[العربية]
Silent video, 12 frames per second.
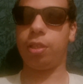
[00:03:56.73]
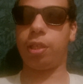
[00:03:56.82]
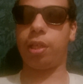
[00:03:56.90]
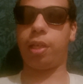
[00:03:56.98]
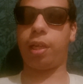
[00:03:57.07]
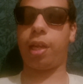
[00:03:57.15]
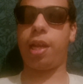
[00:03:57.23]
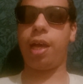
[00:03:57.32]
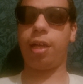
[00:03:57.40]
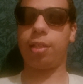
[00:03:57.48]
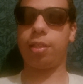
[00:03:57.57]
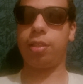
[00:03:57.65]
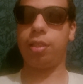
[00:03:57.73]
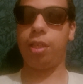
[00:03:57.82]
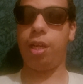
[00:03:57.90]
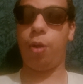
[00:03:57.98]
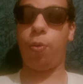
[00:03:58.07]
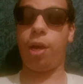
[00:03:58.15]
آه الغلا
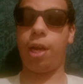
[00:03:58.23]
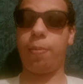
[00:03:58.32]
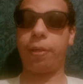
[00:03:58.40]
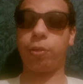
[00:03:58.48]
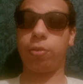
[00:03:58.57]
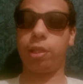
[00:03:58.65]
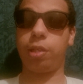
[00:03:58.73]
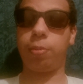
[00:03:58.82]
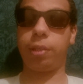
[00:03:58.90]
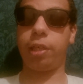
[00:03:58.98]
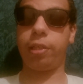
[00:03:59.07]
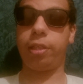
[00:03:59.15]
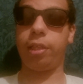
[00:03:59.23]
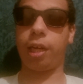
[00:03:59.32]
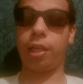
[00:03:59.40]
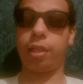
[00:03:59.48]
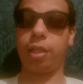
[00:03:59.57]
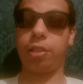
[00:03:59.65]
الحواله محطوطين وما كاينش اللي
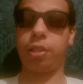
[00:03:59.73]
يقدر